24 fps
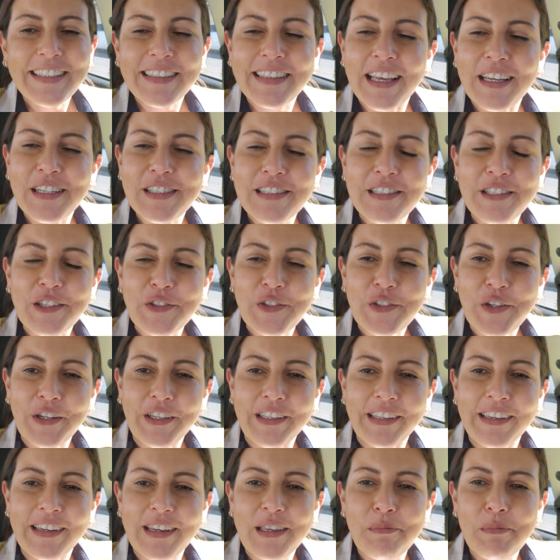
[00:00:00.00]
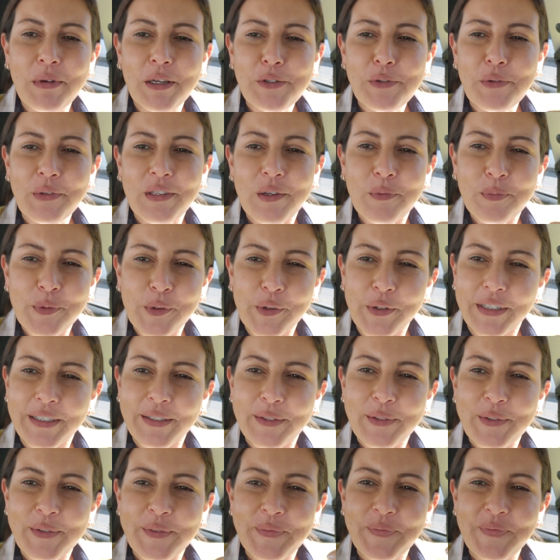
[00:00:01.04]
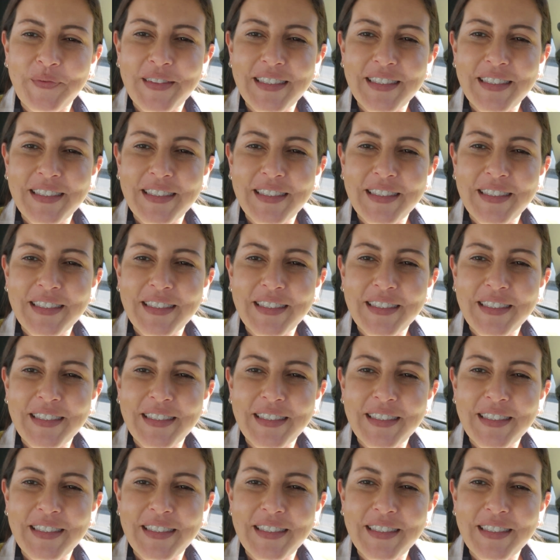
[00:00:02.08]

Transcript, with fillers: Deixe seu joinha que me ajuda muito.